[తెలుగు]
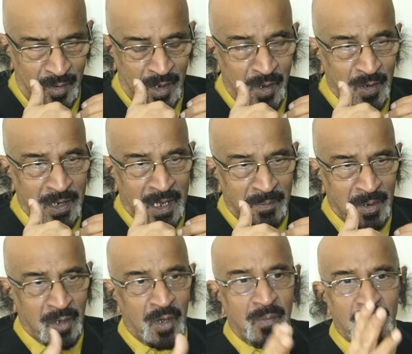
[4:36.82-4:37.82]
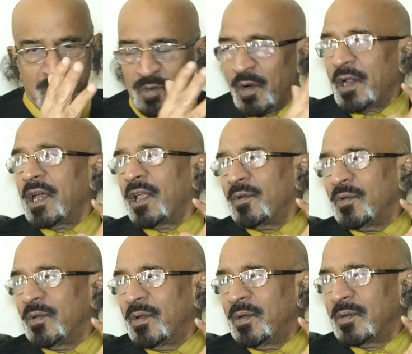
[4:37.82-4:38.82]
రెండు వందల డెబ్బై కిలోమీటర్ల సొరంగాలు
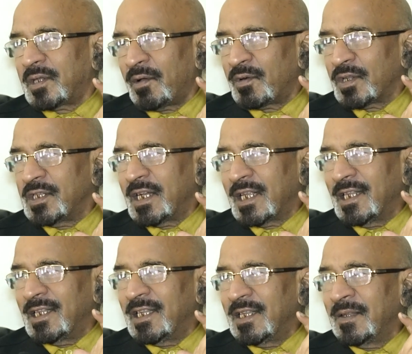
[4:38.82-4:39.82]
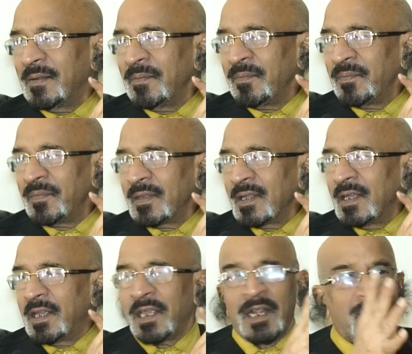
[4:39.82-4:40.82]
తవ్వడం జరిగింది
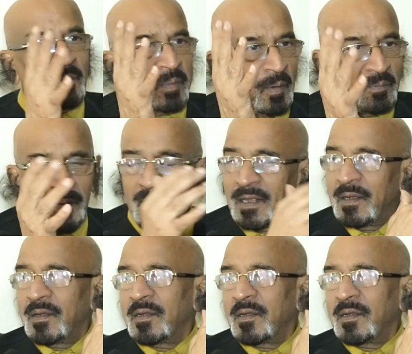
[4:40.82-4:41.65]
ఇరవై పంపింగ్